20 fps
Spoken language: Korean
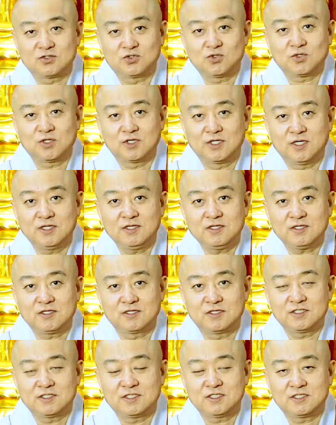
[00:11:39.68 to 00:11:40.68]
죽은
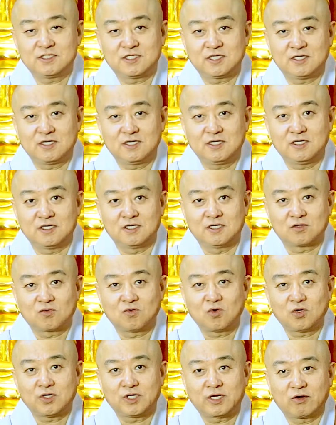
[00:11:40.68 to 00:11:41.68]
그 시체를
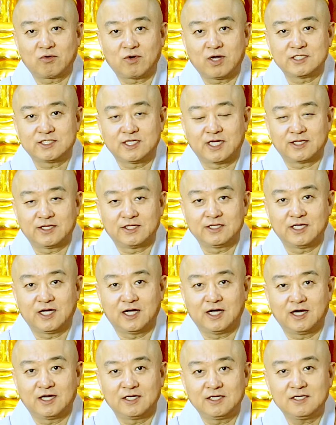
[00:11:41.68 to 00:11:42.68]
고기라고 하지
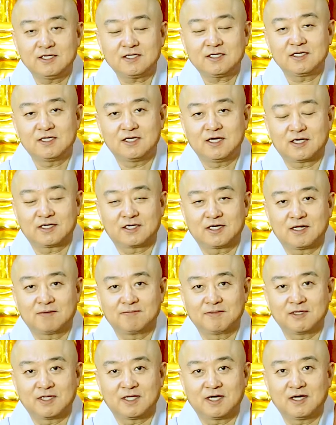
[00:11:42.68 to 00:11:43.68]
않느냐. 이렇게 이야기를
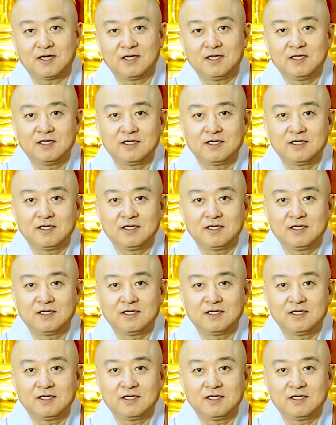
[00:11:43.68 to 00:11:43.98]
합니다.